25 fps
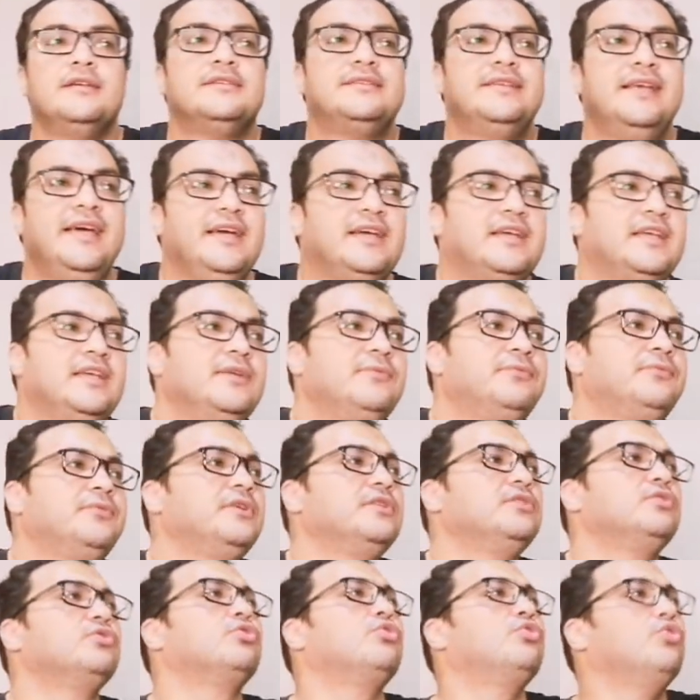تحكي
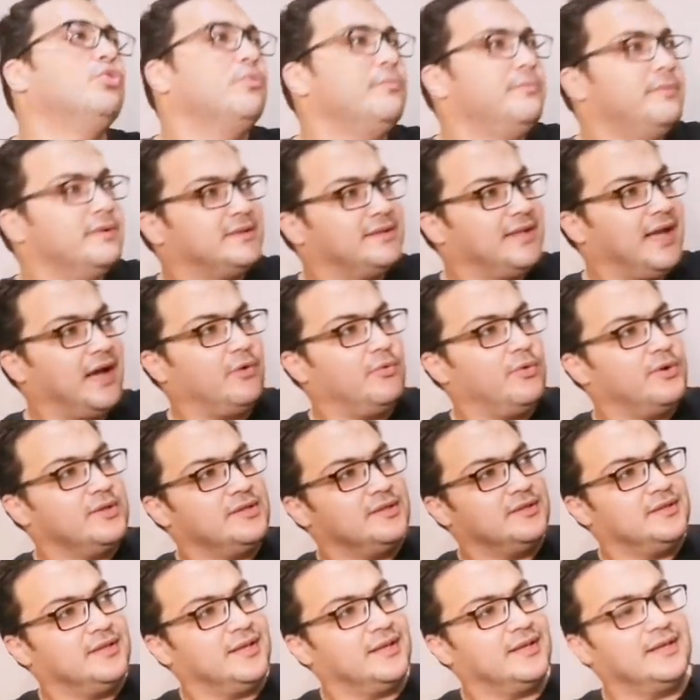في النجوم بتاع
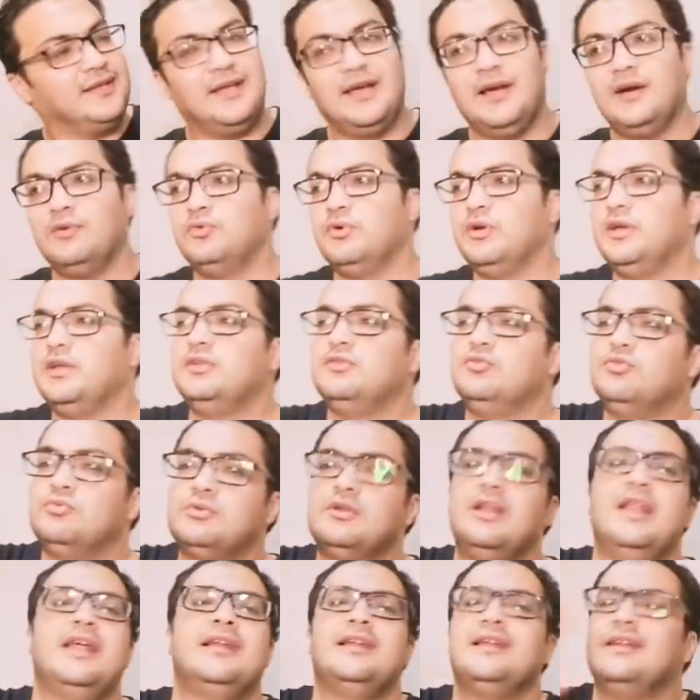وادي دجله وانه
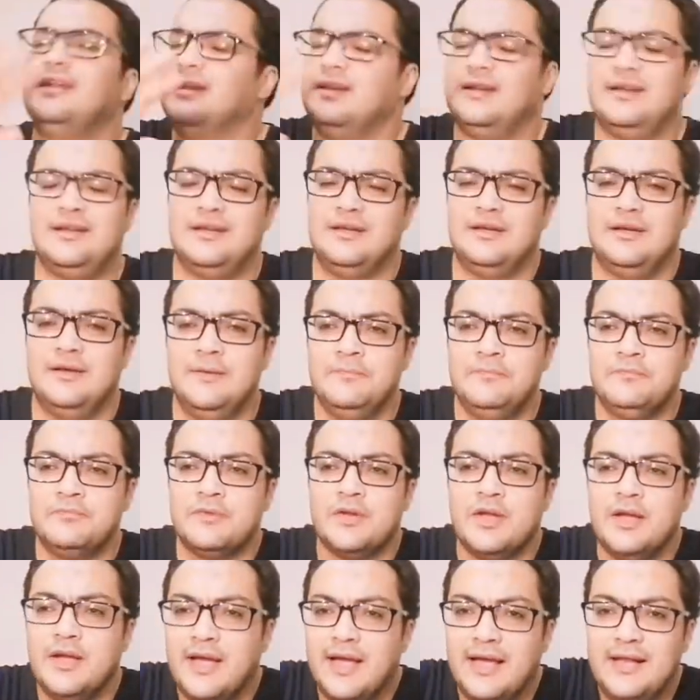لا لا لا
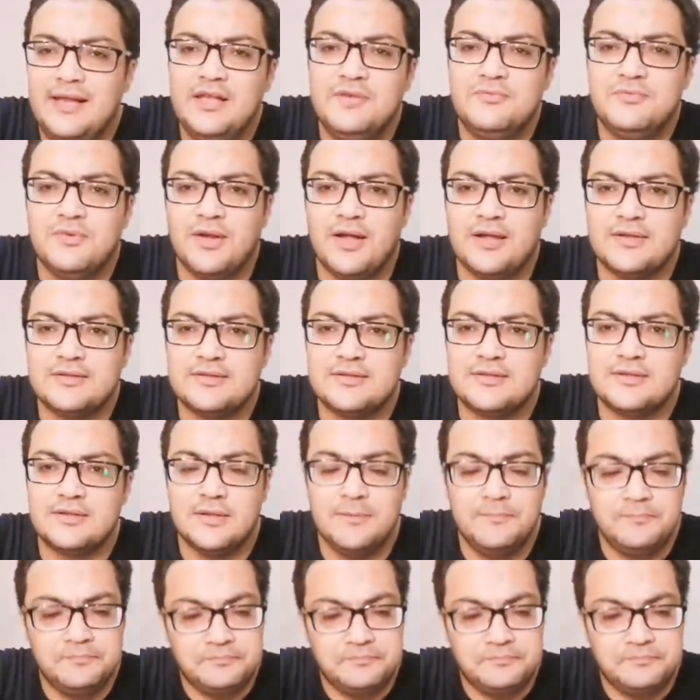خليك في الاصل